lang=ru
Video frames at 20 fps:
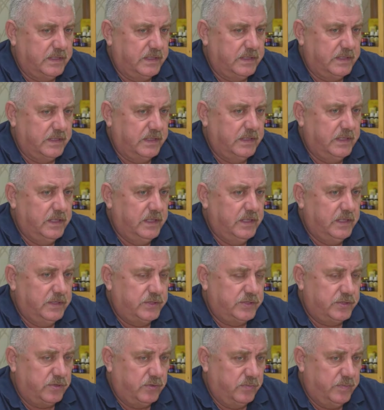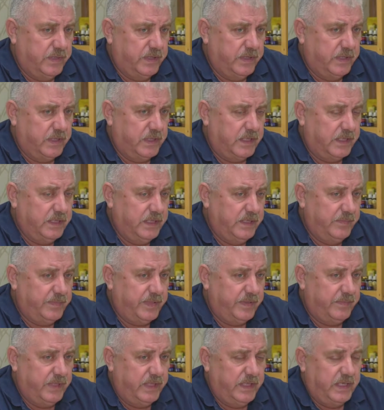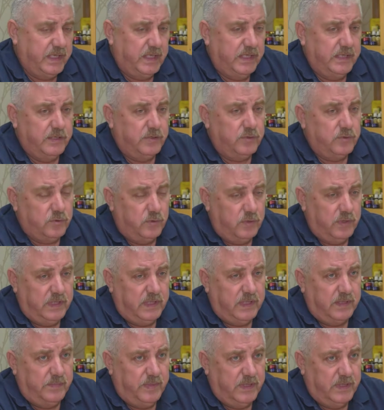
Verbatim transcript: э, чтобы они применяли только